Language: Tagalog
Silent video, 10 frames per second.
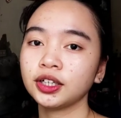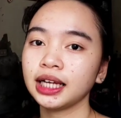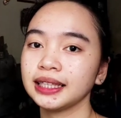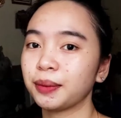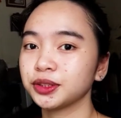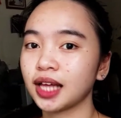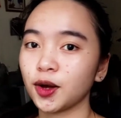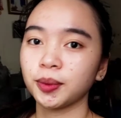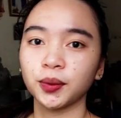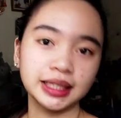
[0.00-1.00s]
nakatapos na
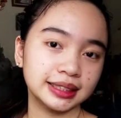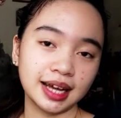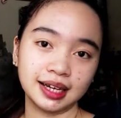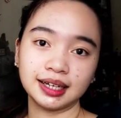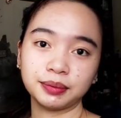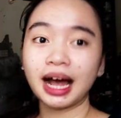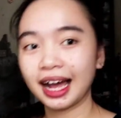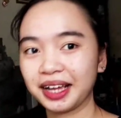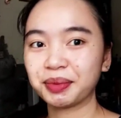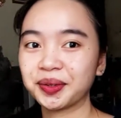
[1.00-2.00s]
akong magwalis ng
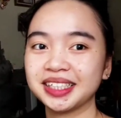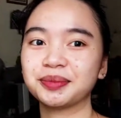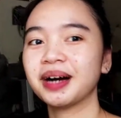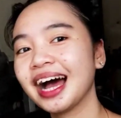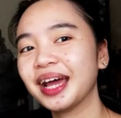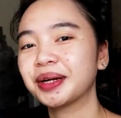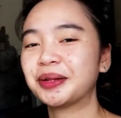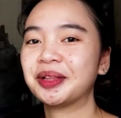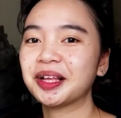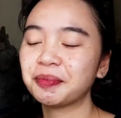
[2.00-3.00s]
bahay, magwalis ng bahay,
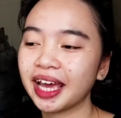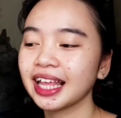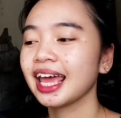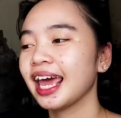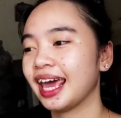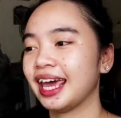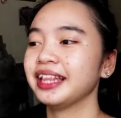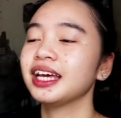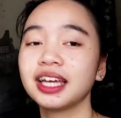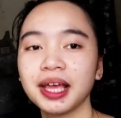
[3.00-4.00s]
magligpit-ligpit,
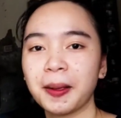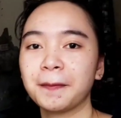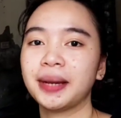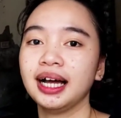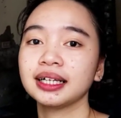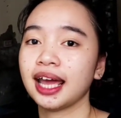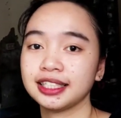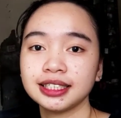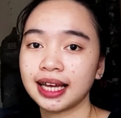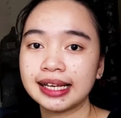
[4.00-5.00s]
and
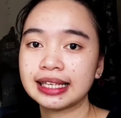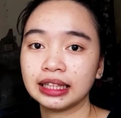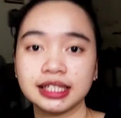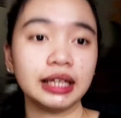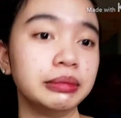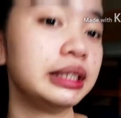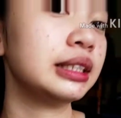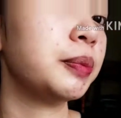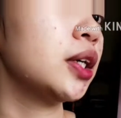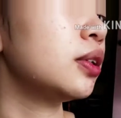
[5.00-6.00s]
mag-exercise at least 10
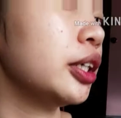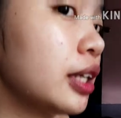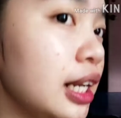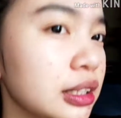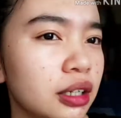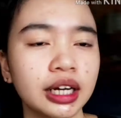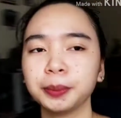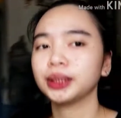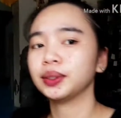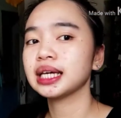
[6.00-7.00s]
minutes. Pero yun nga lang, di ako gano'n
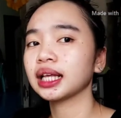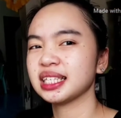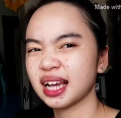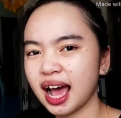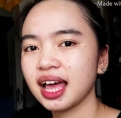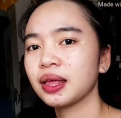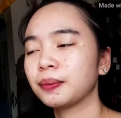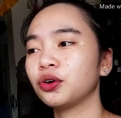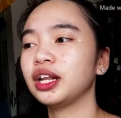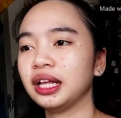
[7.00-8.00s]
pinawisan kasi nga
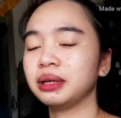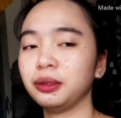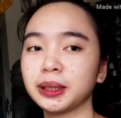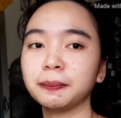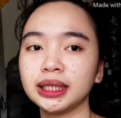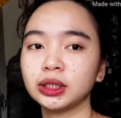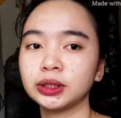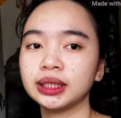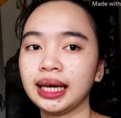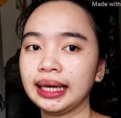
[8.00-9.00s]
maulan, malamig ang
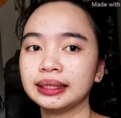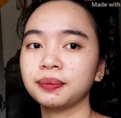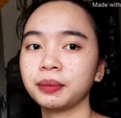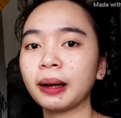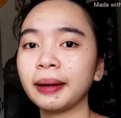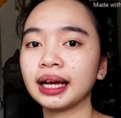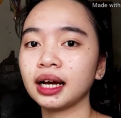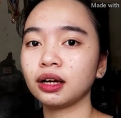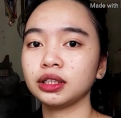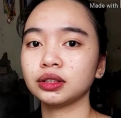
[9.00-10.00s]
panahon, and magpapahinga
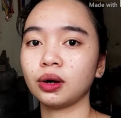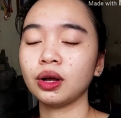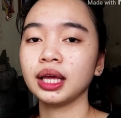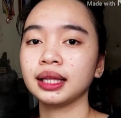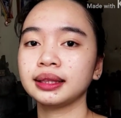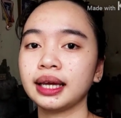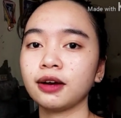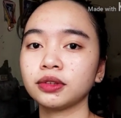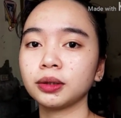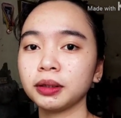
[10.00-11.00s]
lang ako nito. Then
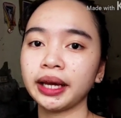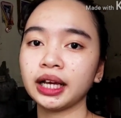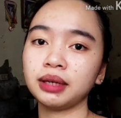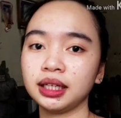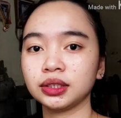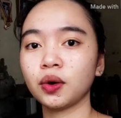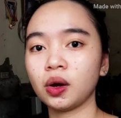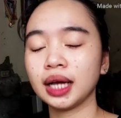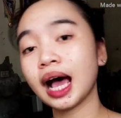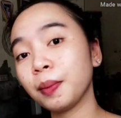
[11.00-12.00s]
after ko magpahinga, maliligo
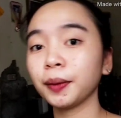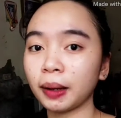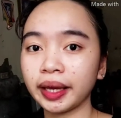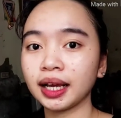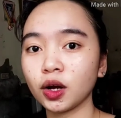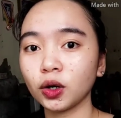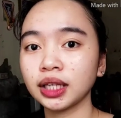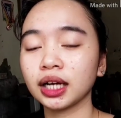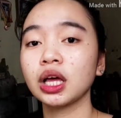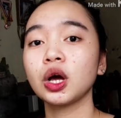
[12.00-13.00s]
ako. At habang nagpapahinga ako,
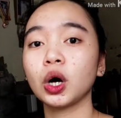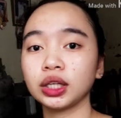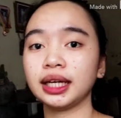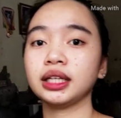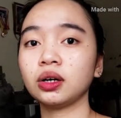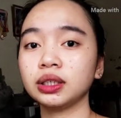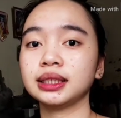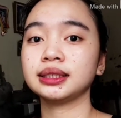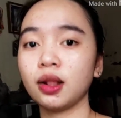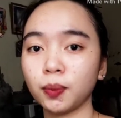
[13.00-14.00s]
nag-online ako,
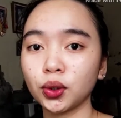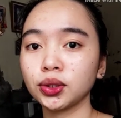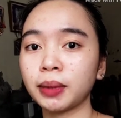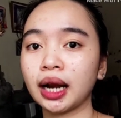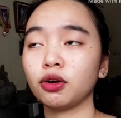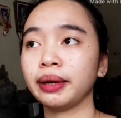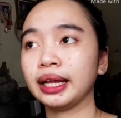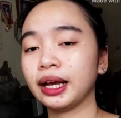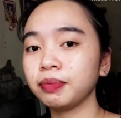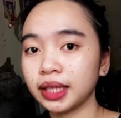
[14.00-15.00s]
nagsa-cellphone para kung may
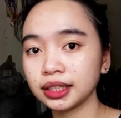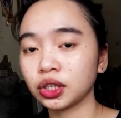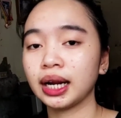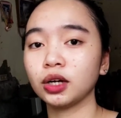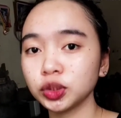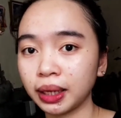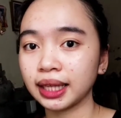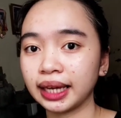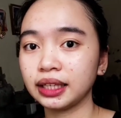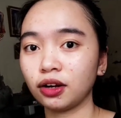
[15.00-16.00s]
any updates or announcement
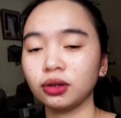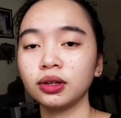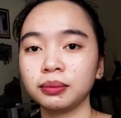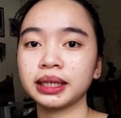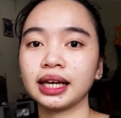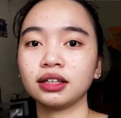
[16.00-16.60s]
ay hindi ako naging